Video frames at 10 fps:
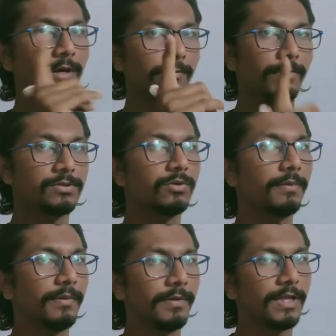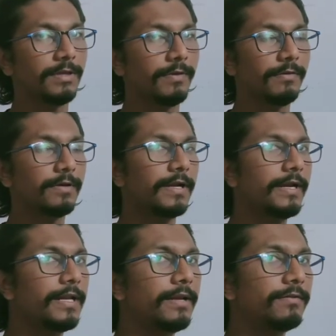फर्स्ट रूल हमने बनाया था वेन एवर लाइट
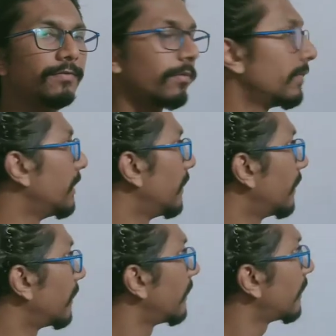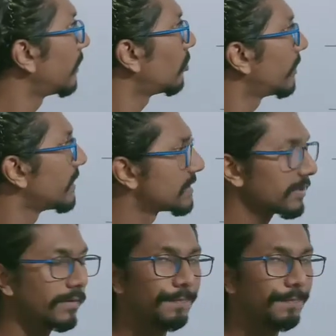ट्रेवल्स फ्रॉम रेयर टू डेंसर